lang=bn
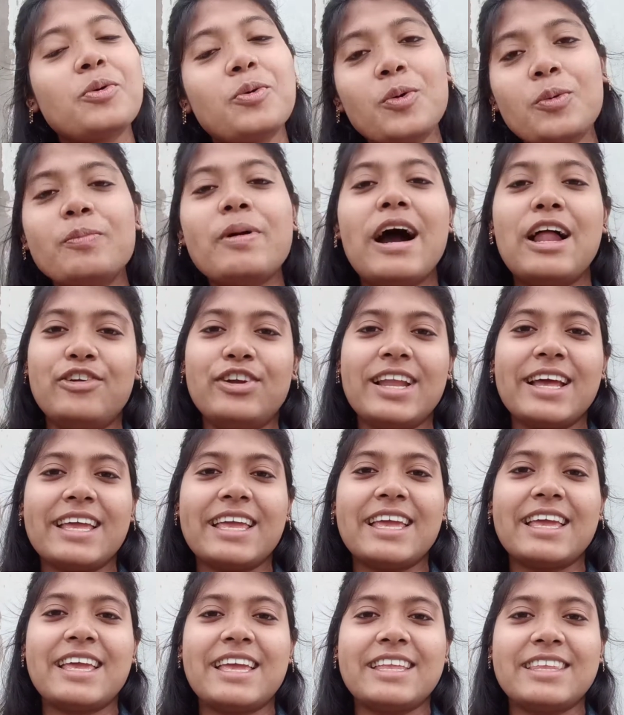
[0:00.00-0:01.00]
খুব ভালো
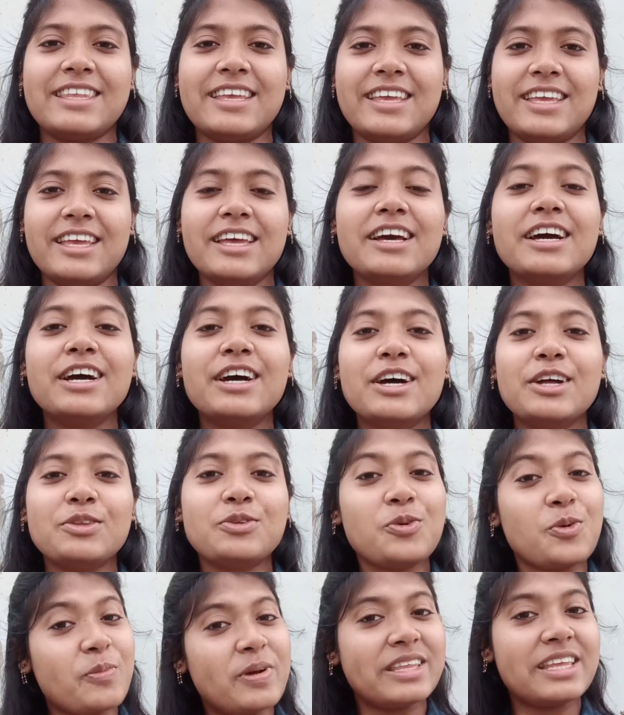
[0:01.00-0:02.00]
লাগে খেতে
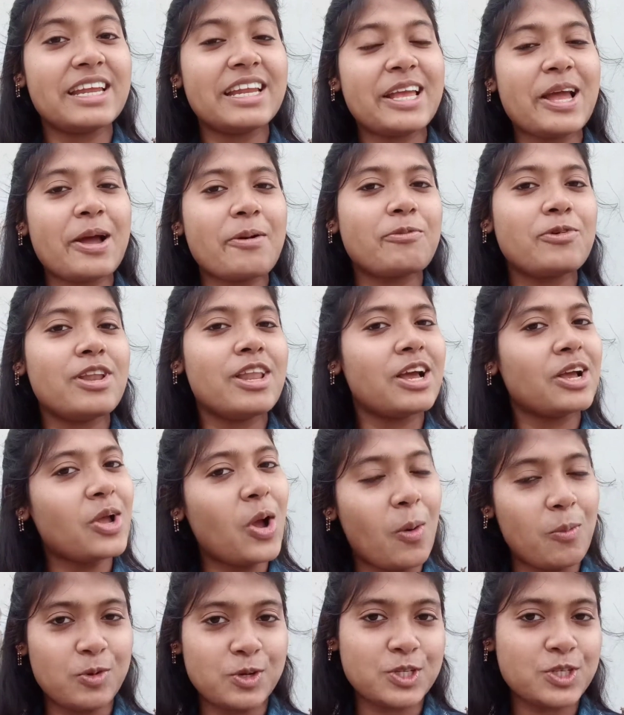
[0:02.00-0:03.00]
তোমাদের কেমন লাগে
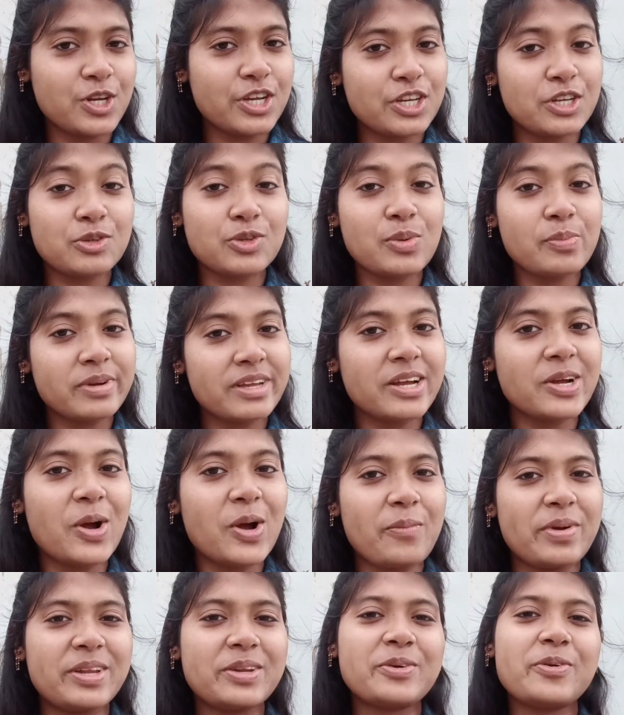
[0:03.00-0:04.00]
অবশ্যই কিন্তু আমাকে
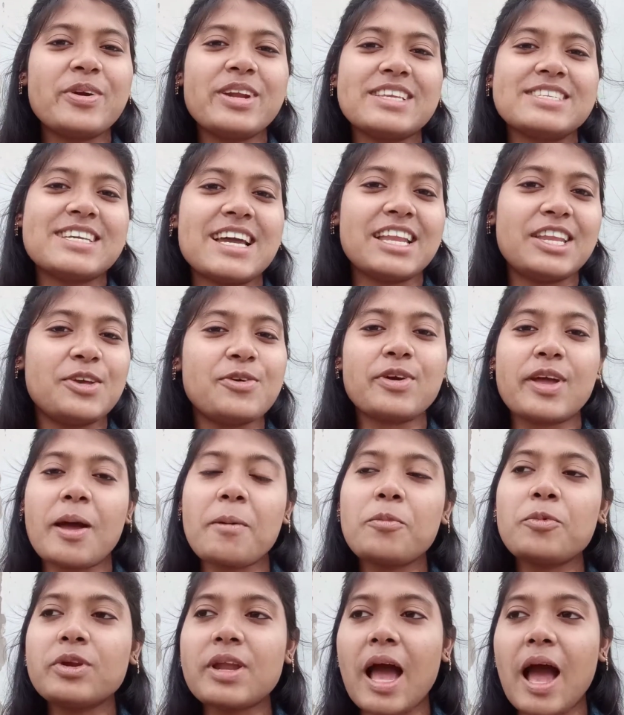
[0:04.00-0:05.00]
কমেন্ট করে জানিও
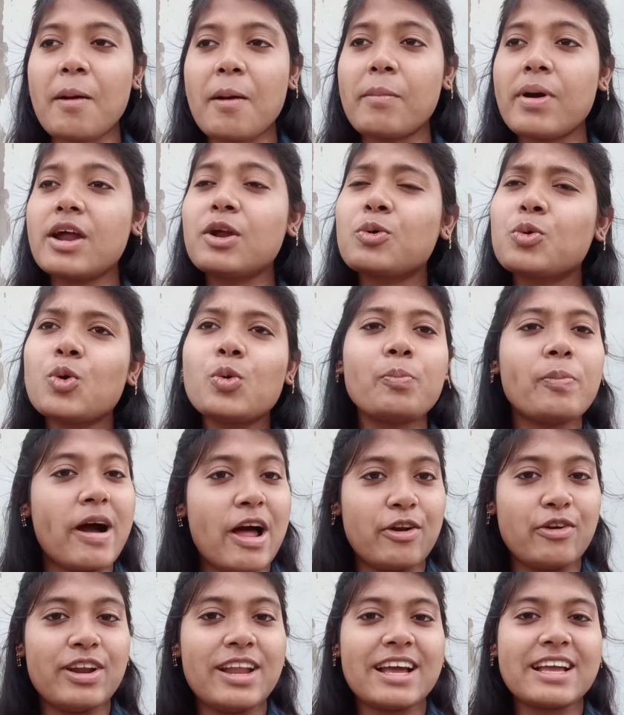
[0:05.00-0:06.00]
কেমন আমার খুব
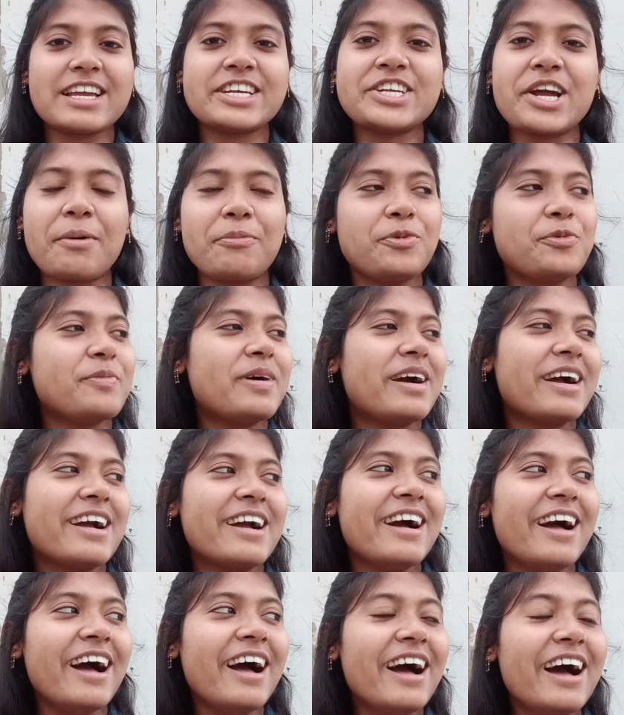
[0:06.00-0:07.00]
ভালো লাগে সাবু
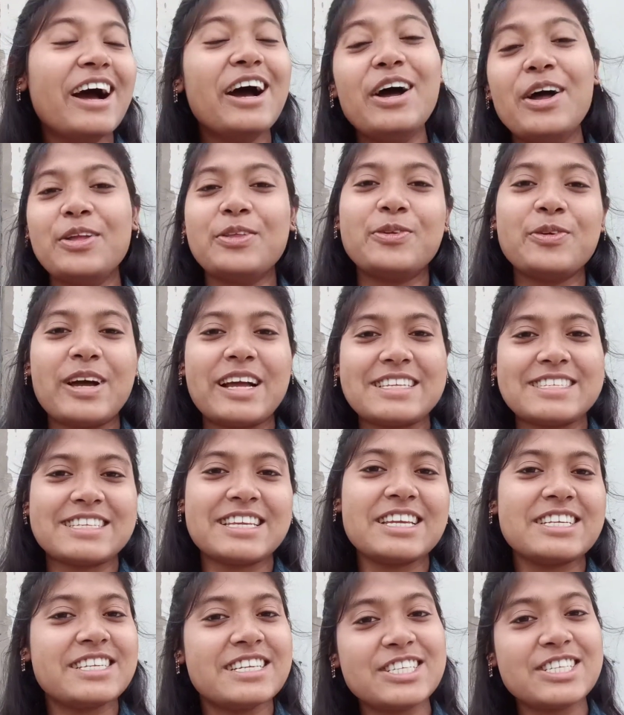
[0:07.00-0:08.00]
মাখা তো
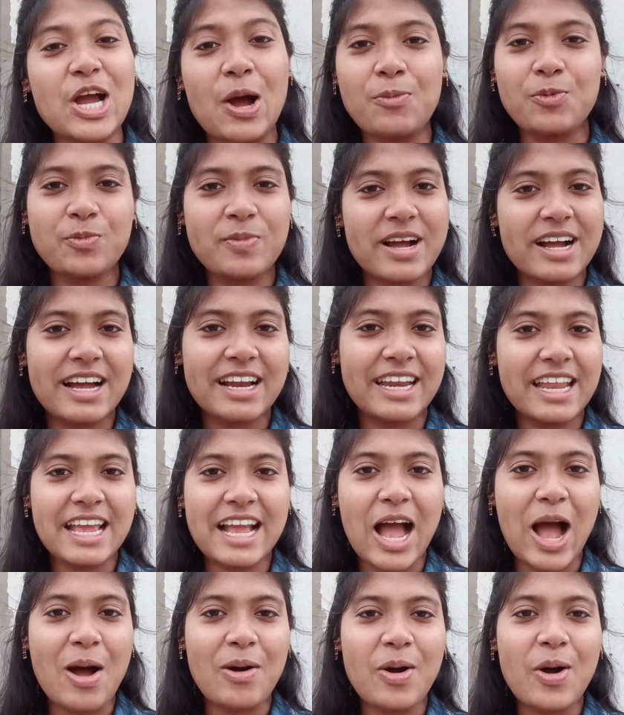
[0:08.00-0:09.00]
আজকে সেই সাবু মাখাটাই
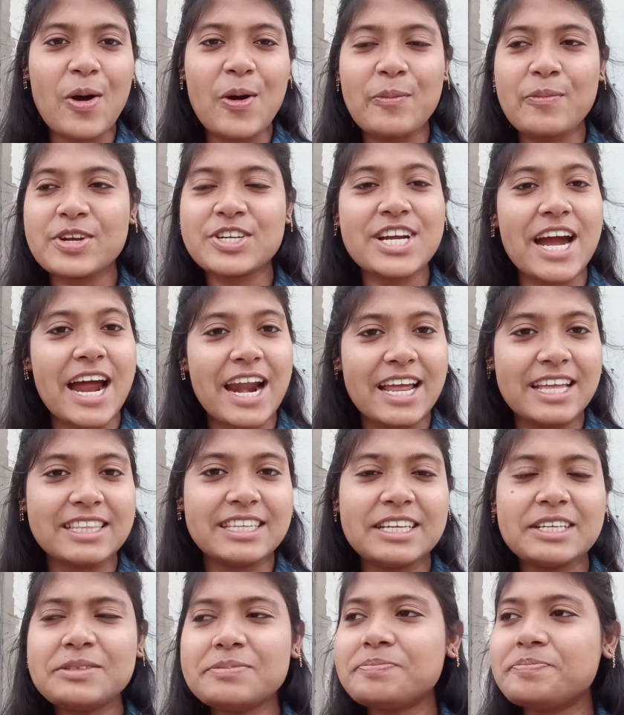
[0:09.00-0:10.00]
খাওয়া হবে সারাদিন